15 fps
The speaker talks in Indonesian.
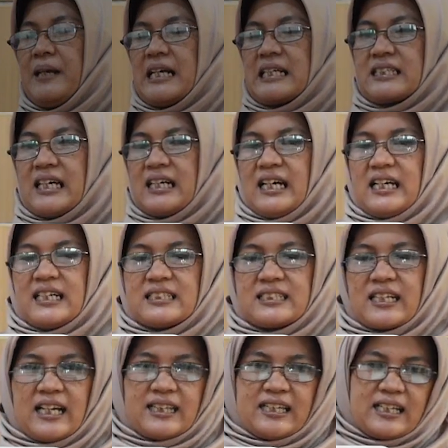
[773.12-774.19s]
pelaksanaan
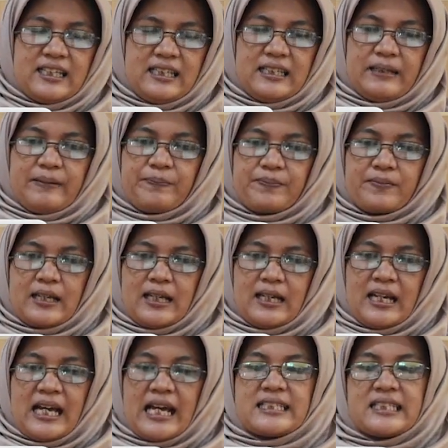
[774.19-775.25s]
strategi.
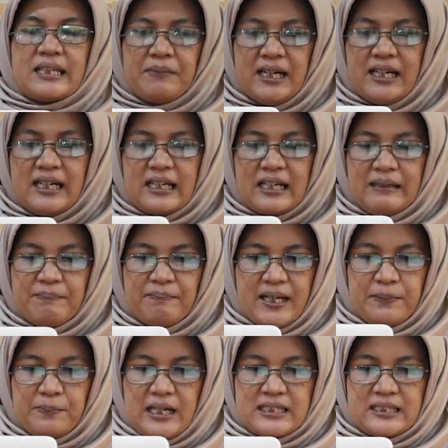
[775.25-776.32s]
SMA Negeri
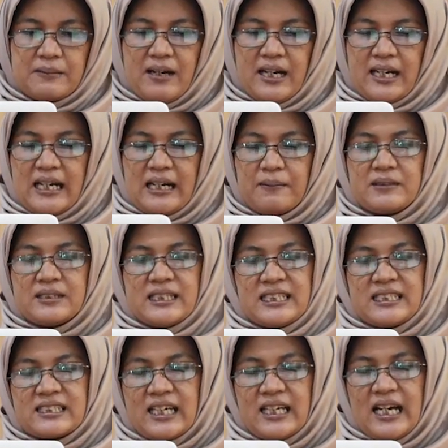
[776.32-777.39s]
14 Semarang
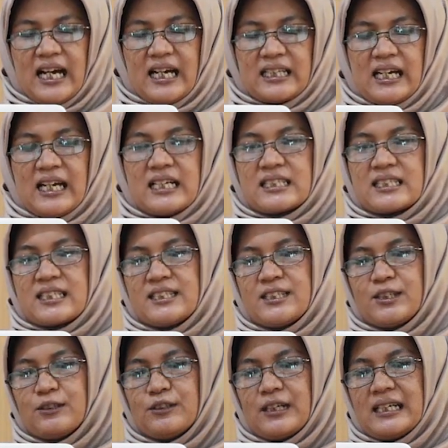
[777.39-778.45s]
menjadi sehat,
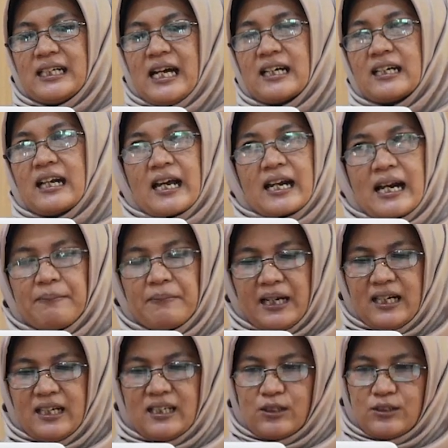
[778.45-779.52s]
sejuk, dan ramah
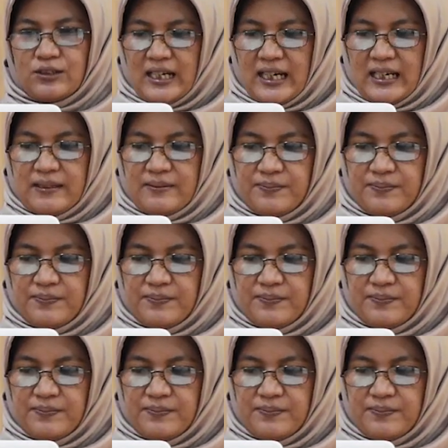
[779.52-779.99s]
lingkungan.